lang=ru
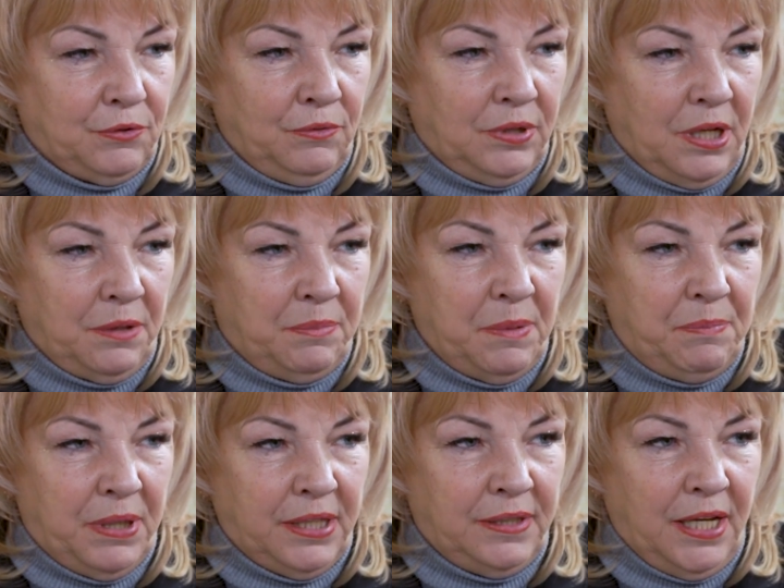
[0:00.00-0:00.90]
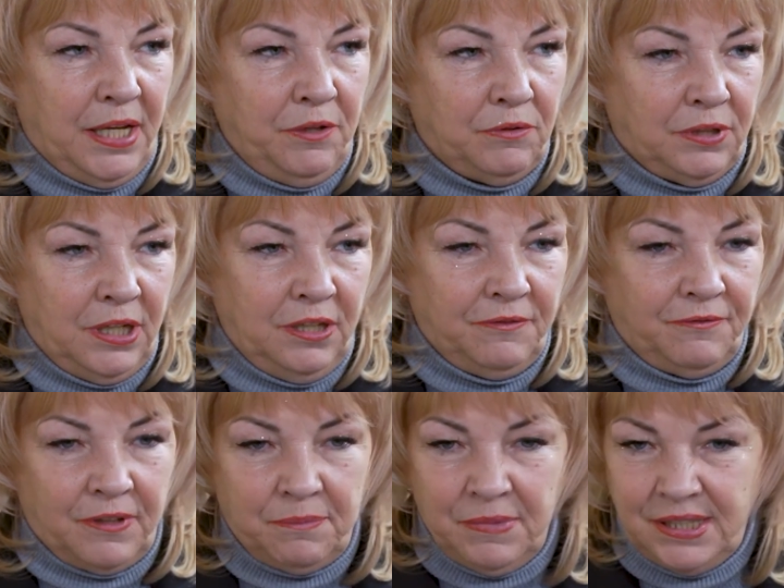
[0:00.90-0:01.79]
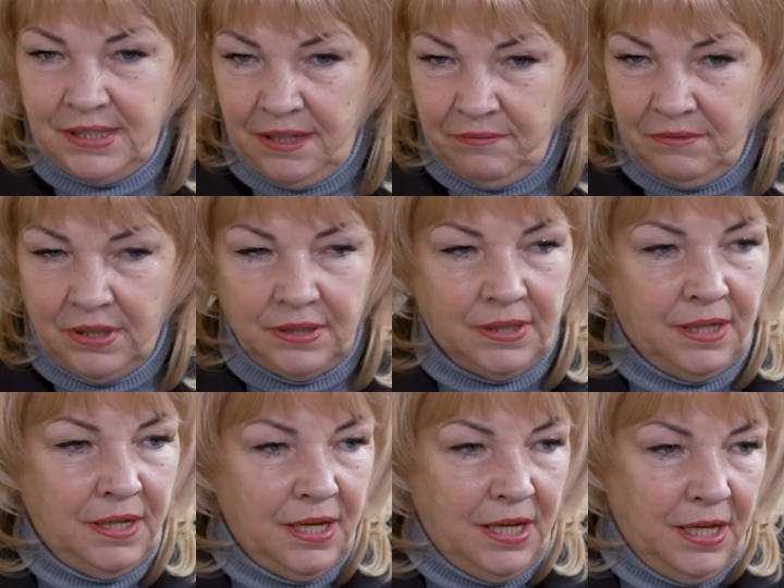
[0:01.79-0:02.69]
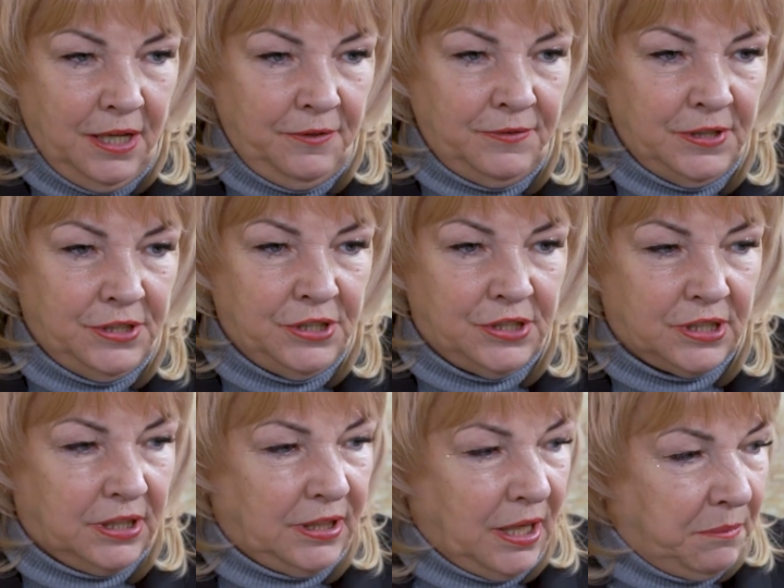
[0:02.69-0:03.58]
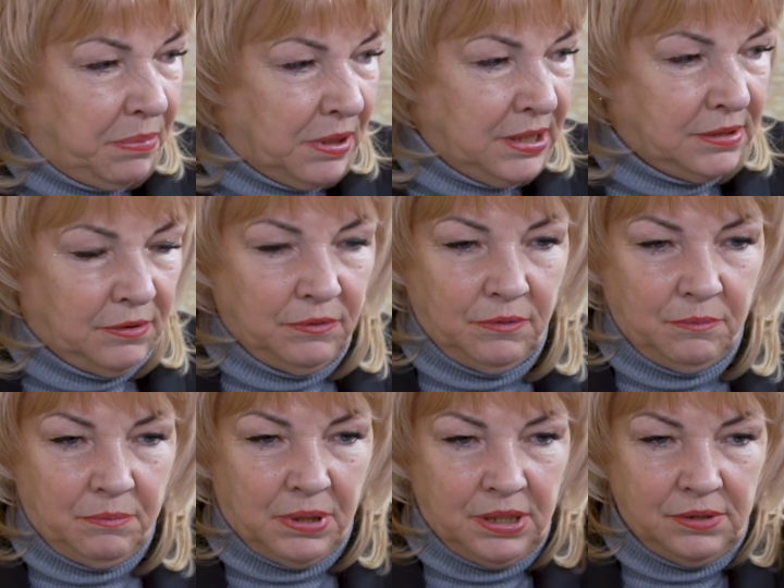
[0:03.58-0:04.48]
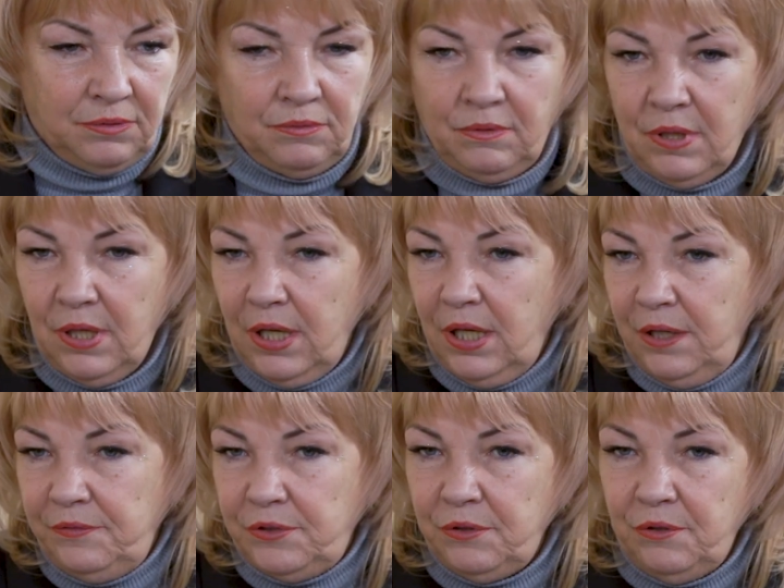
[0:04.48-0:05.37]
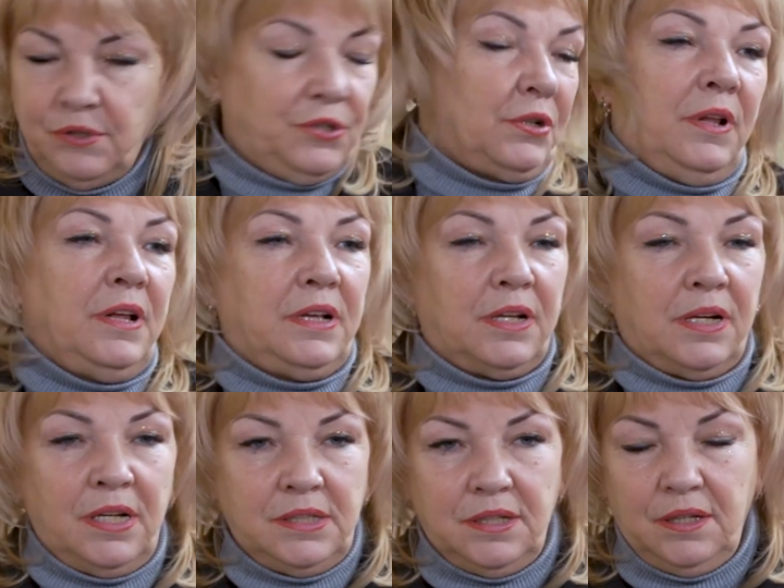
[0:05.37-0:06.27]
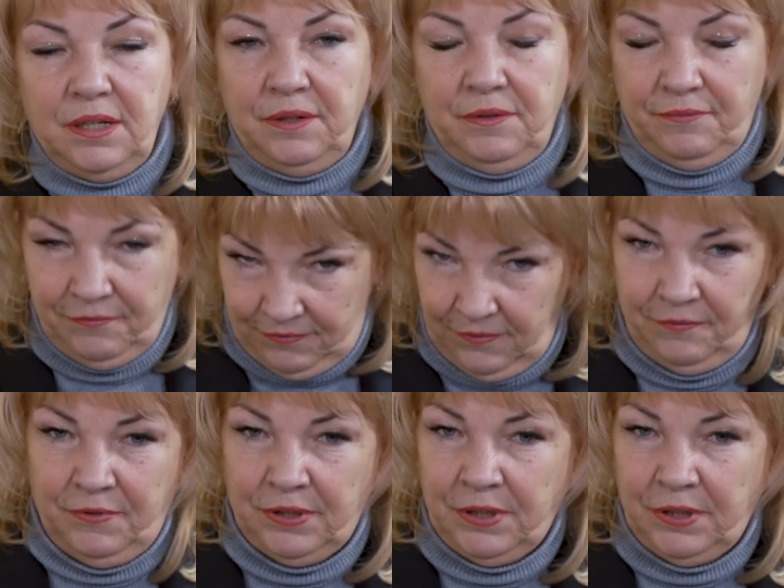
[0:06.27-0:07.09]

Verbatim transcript: Он как бы передает и информативно, да, и физически так брызгнул, брызгнул, и все, и человек раз и в,